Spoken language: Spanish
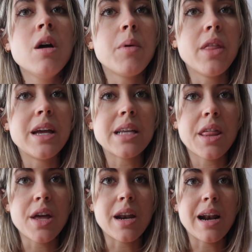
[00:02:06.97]
Podéis
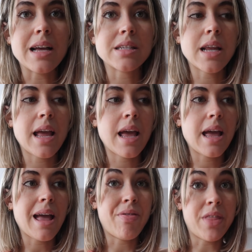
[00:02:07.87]
hacerlas
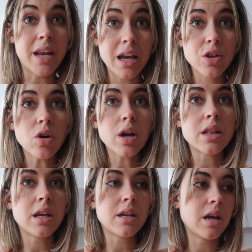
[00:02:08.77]
eh, en directo,
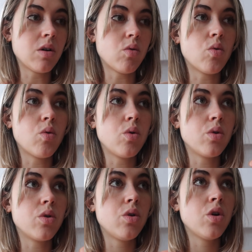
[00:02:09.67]
que tiene
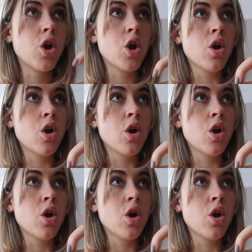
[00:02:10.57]
un